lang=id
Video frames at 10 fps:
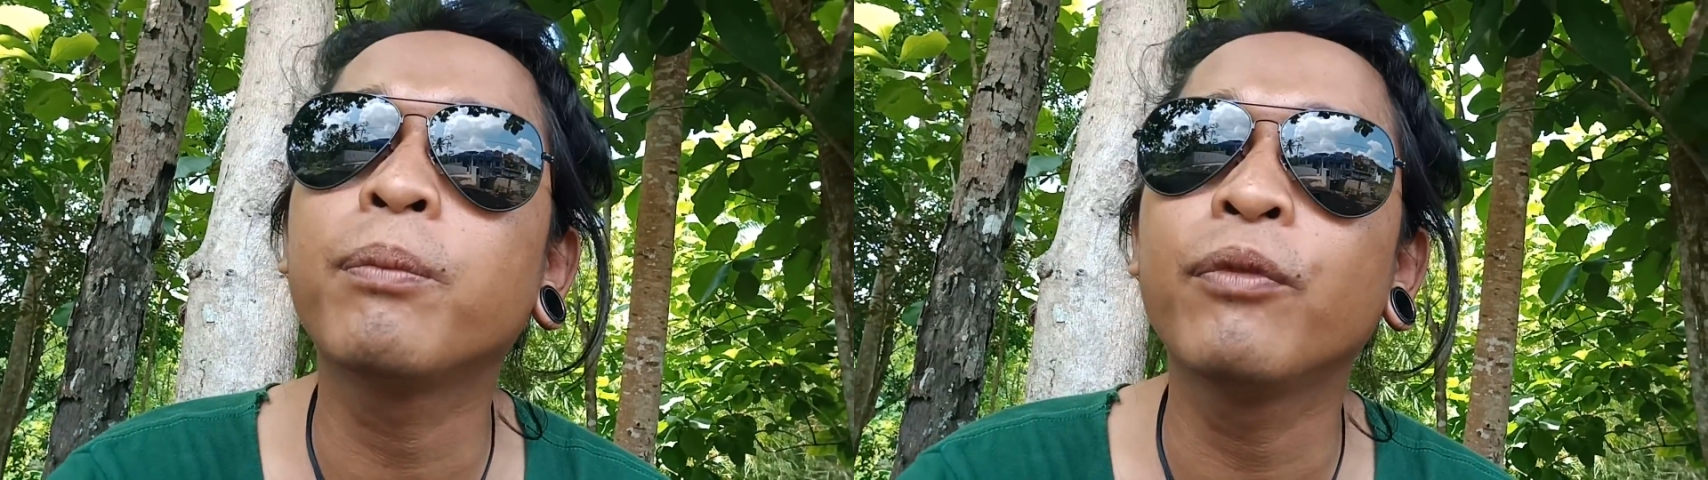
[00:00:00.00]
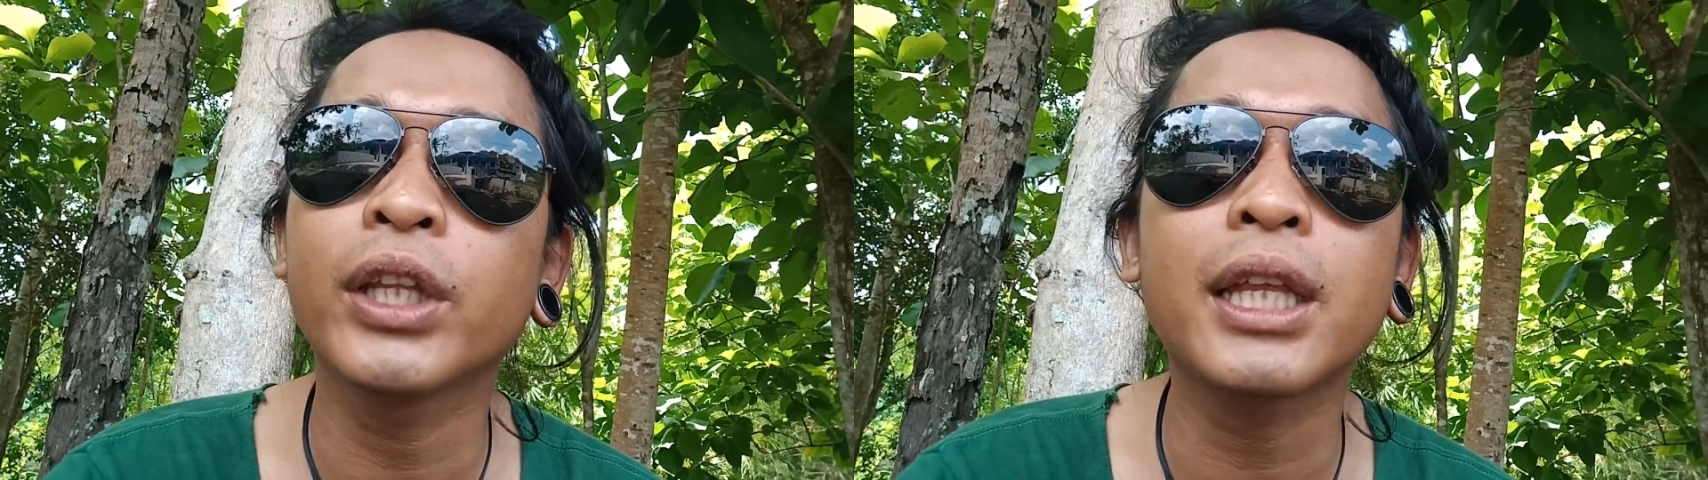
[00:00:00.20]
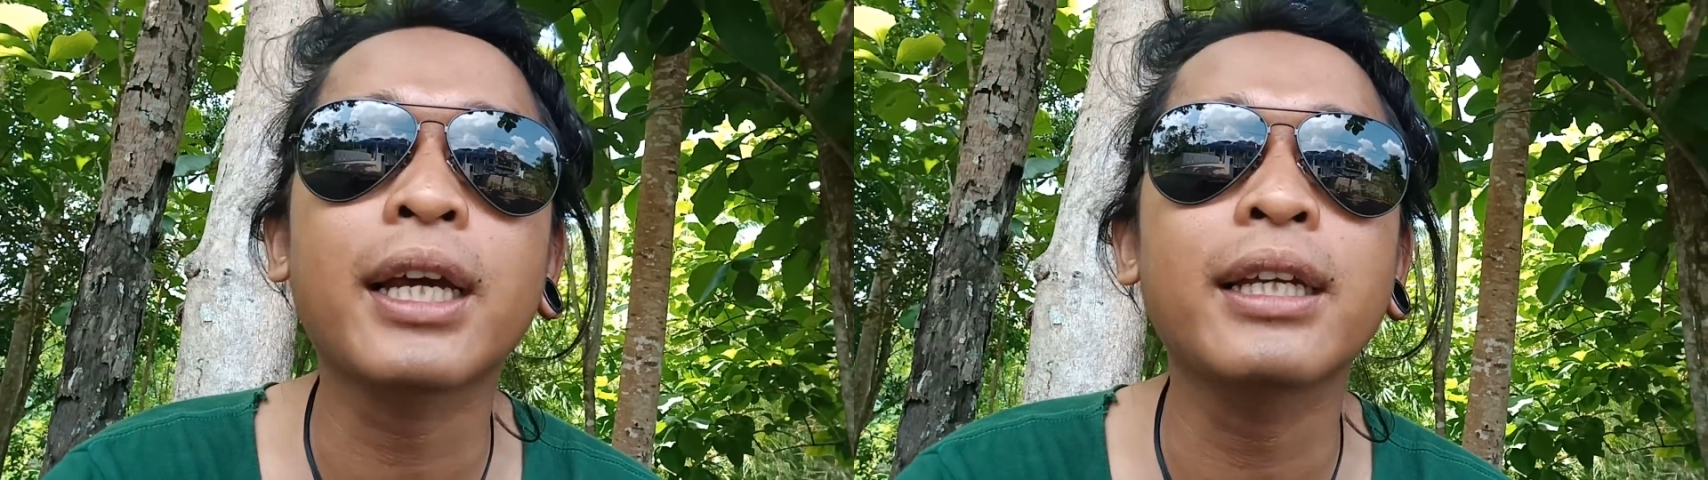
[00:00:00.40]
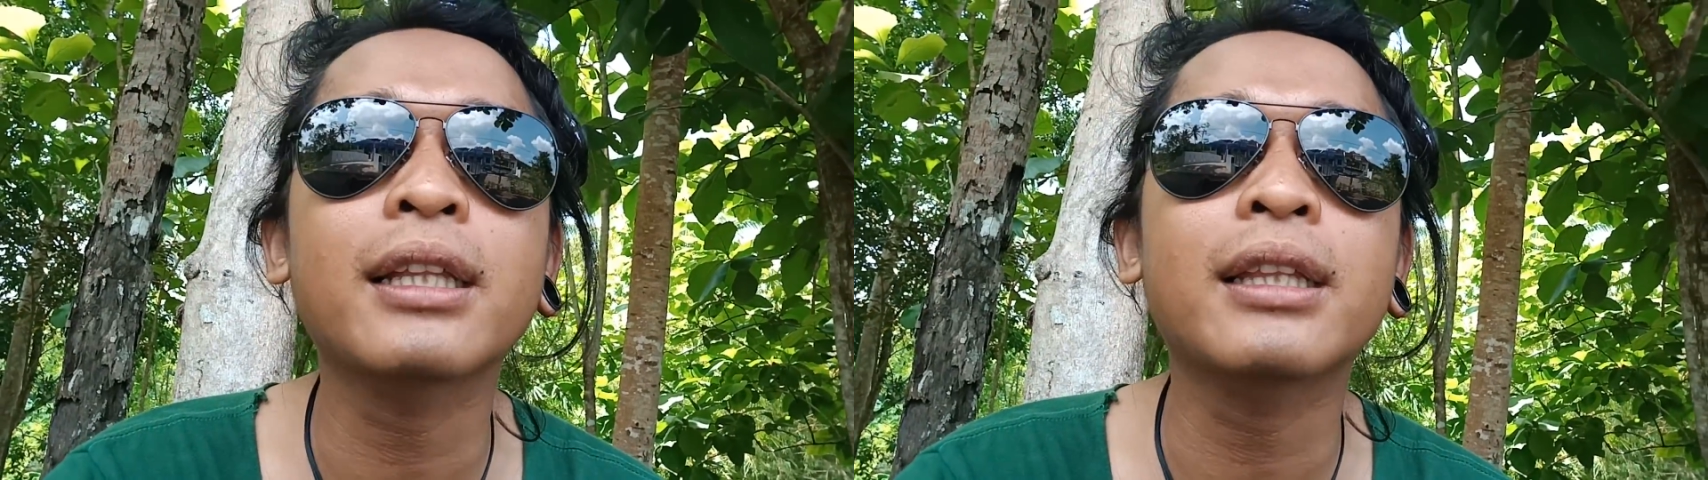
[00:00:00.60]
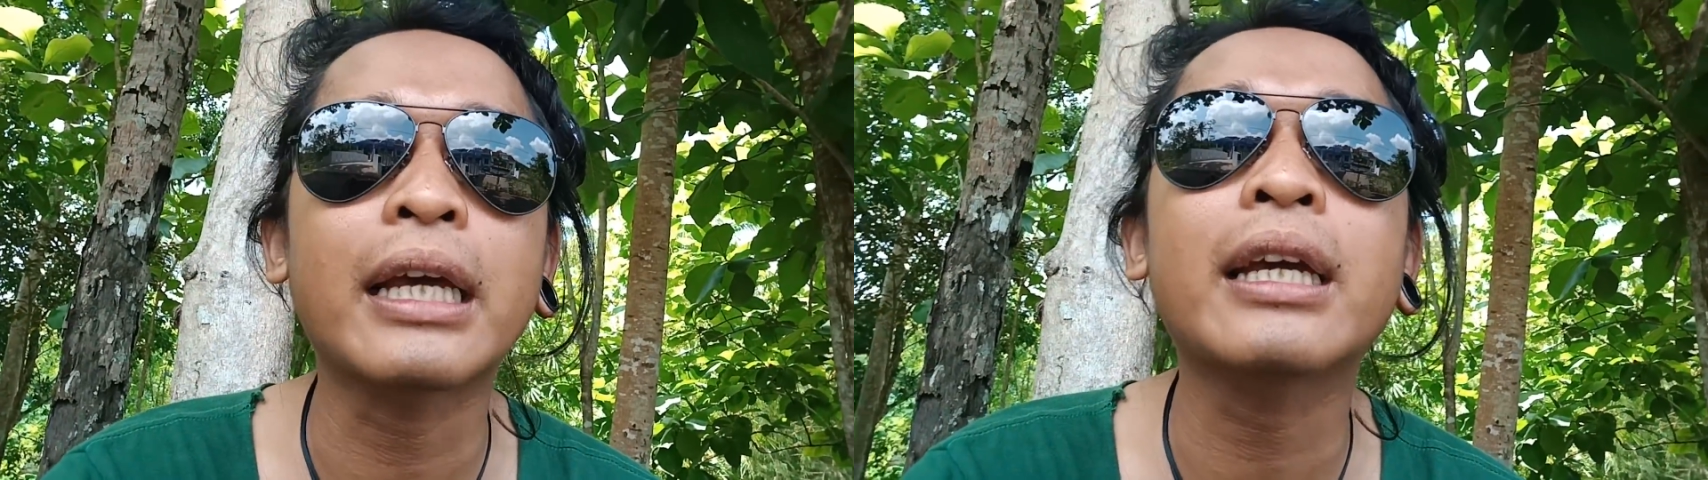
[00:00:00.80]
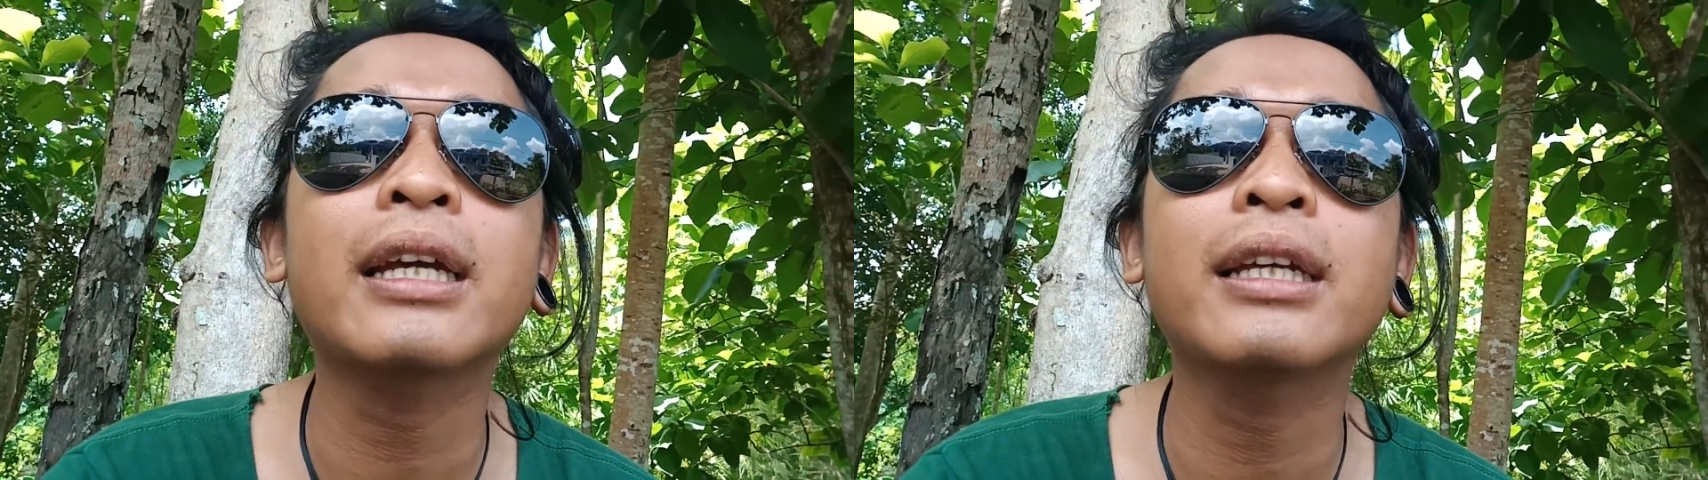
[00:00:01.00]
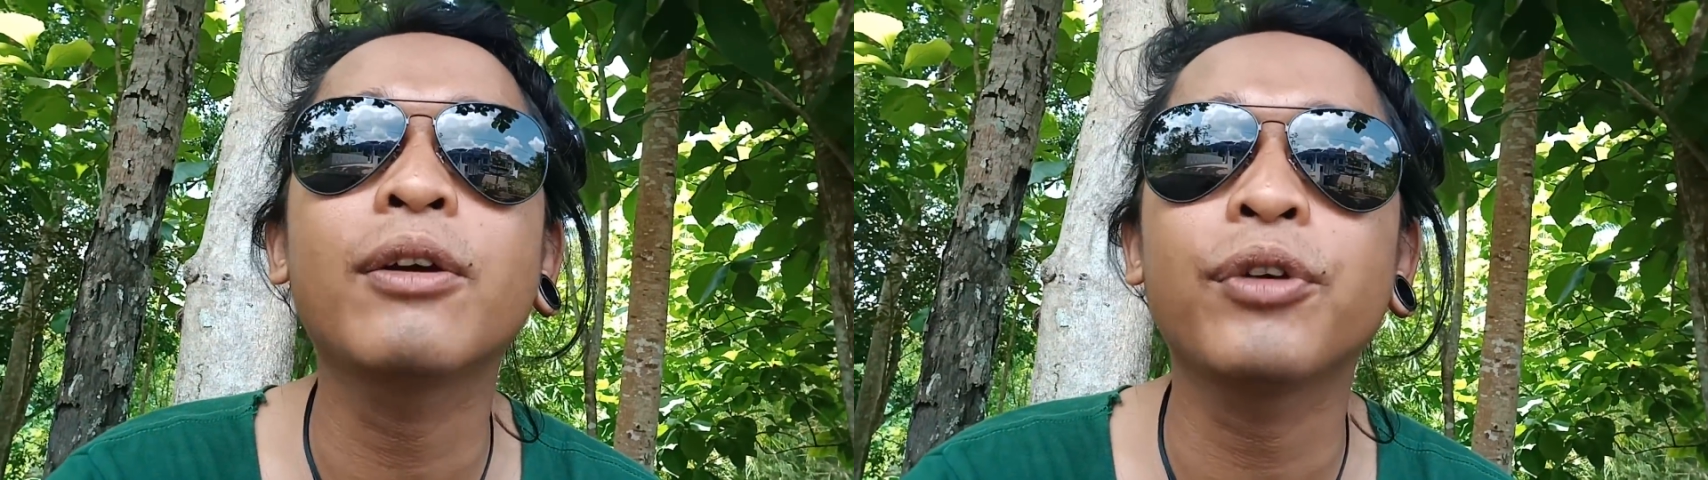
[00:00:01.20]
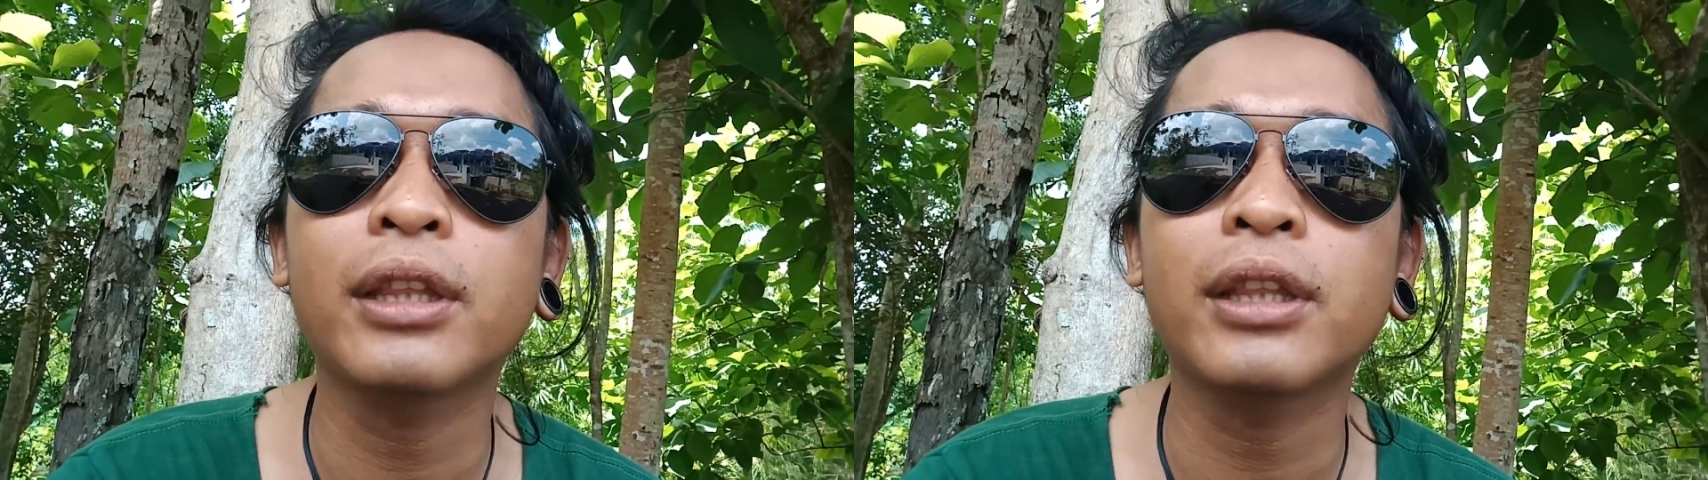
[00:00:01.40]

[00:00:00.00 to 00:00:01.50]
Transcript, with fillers: wite kayak teh kayak wit